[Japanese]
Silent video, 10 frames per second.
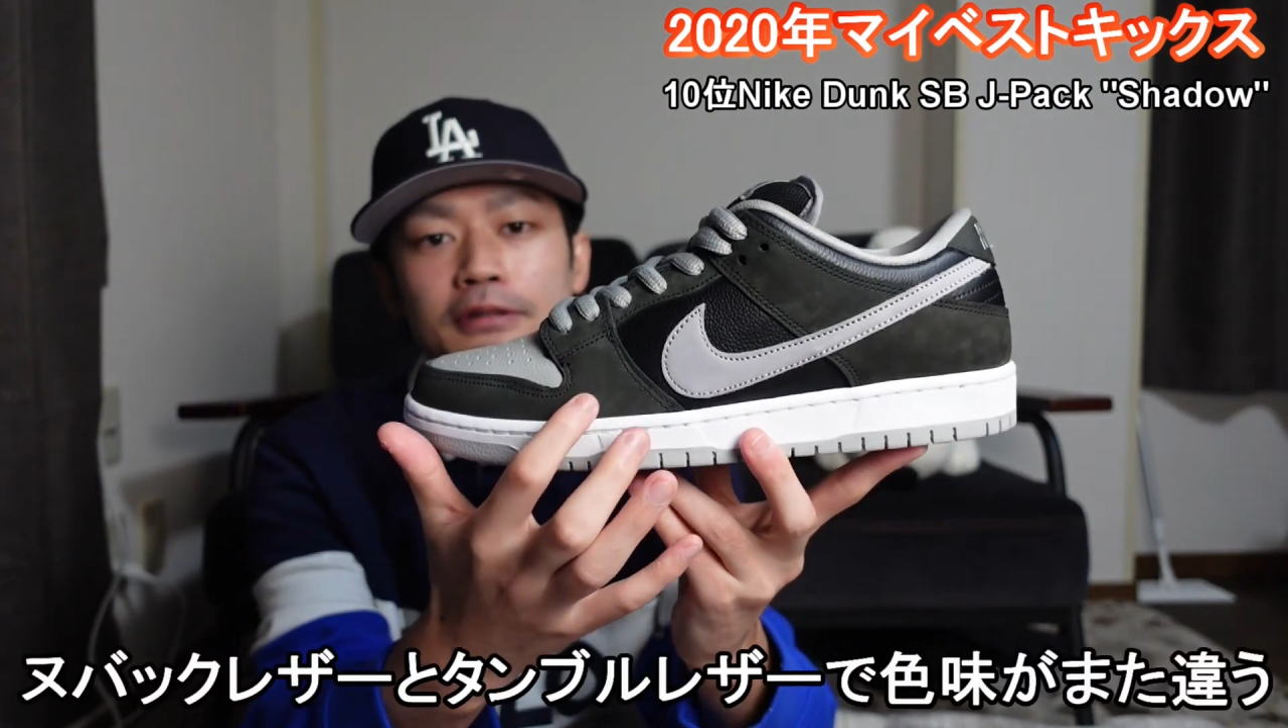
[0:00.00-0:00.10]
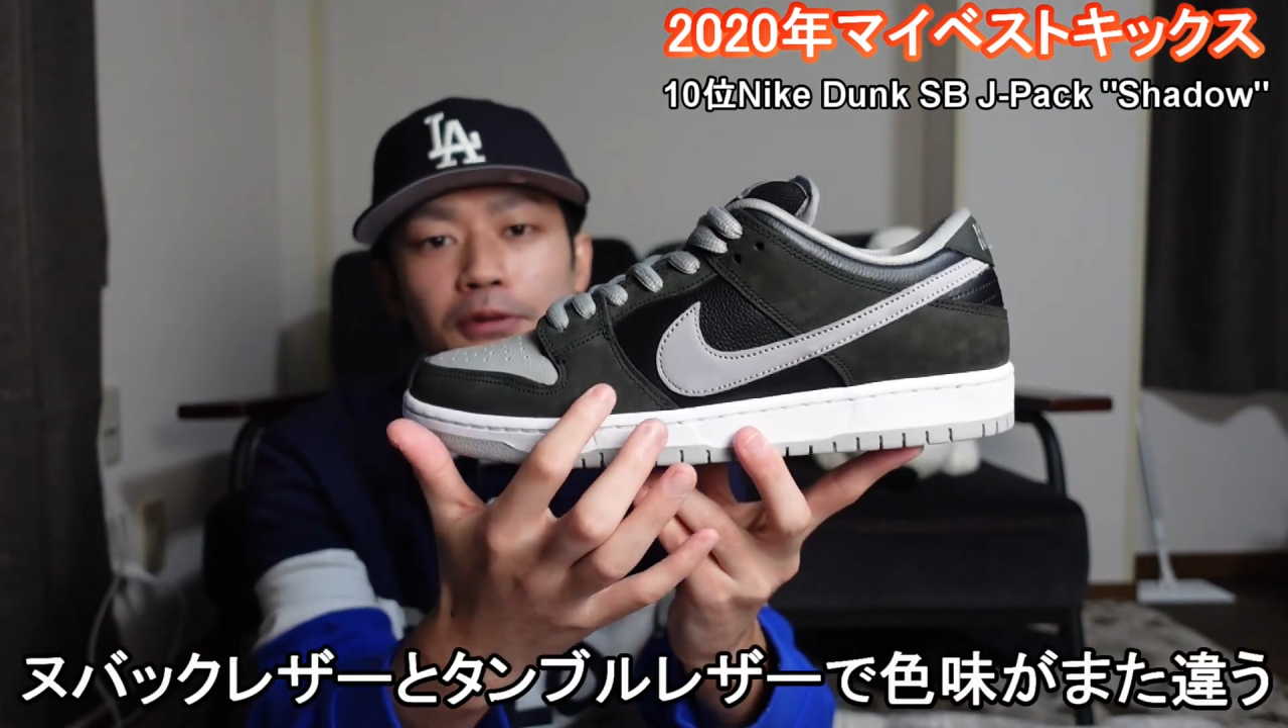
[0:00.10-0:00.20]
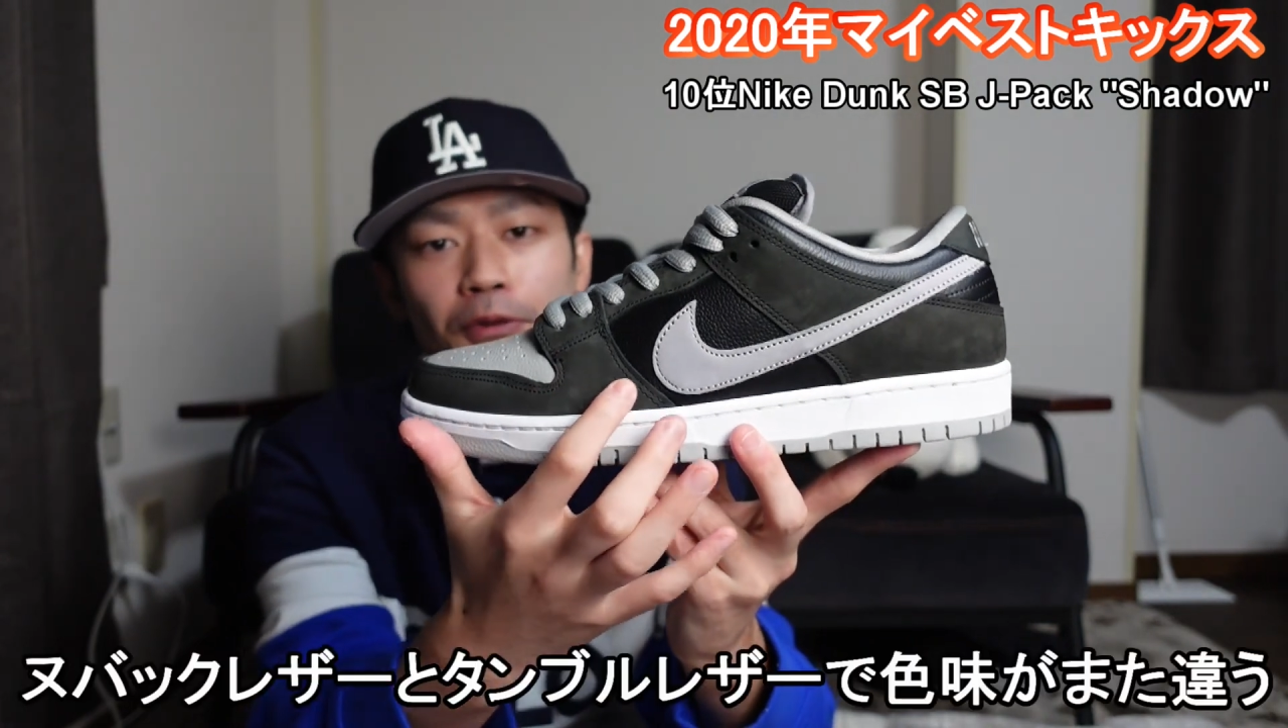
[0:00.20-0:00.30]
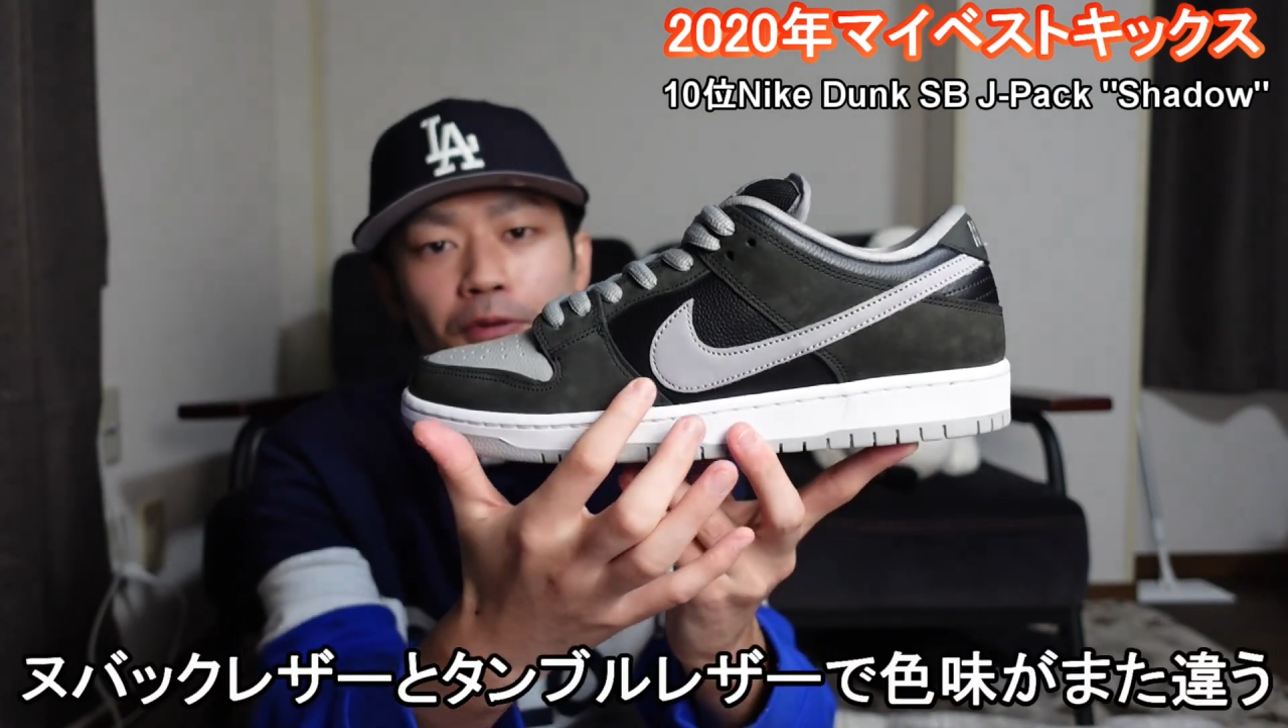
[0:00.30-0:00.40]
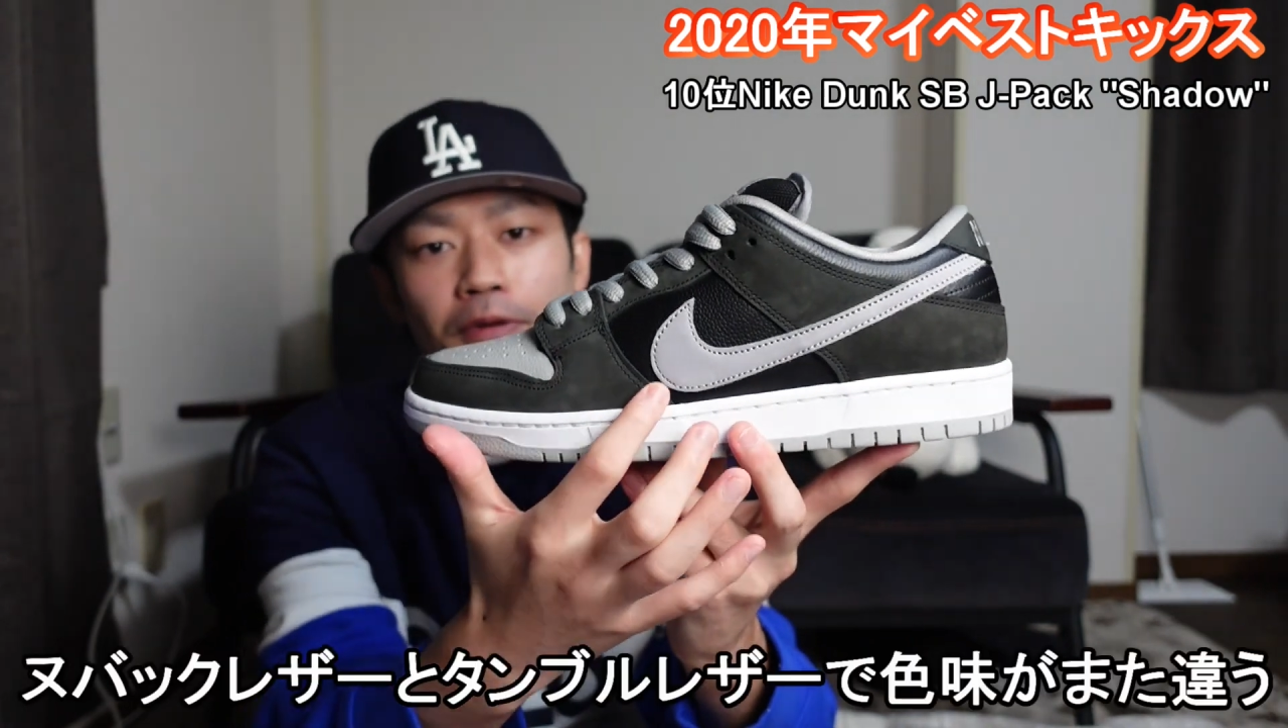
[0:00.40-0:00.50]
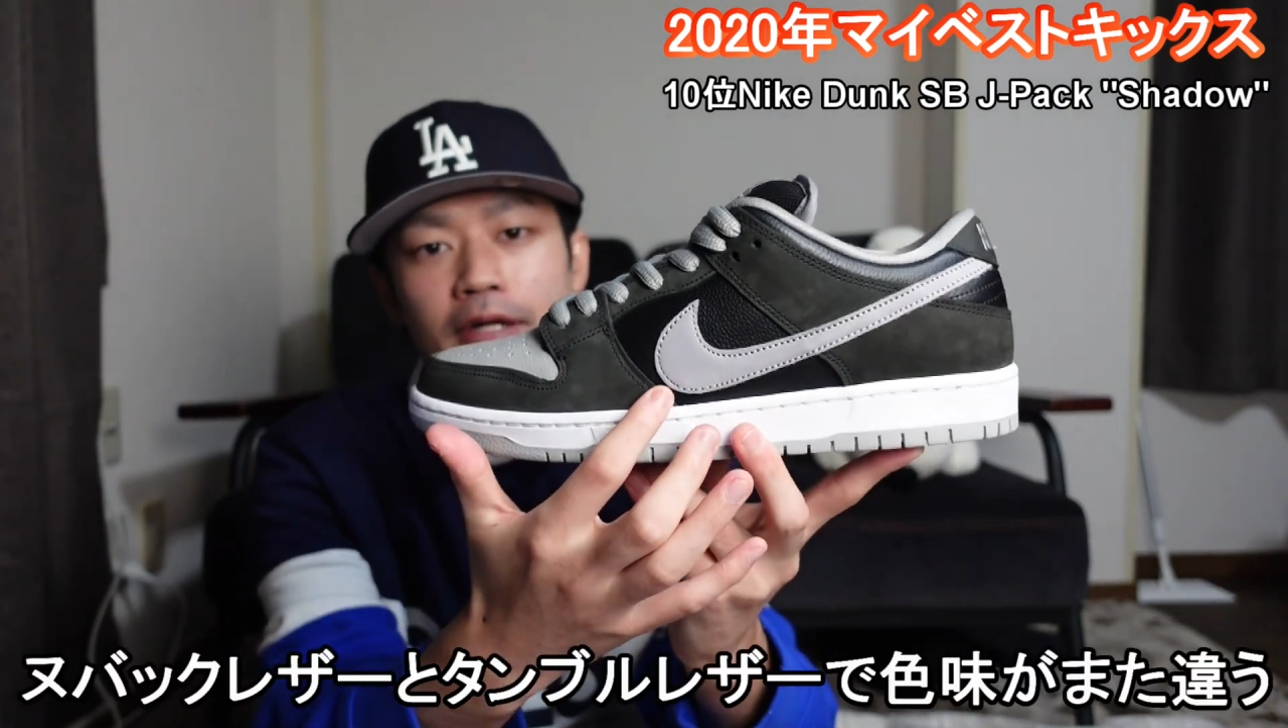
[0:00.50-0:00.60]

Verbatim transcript: と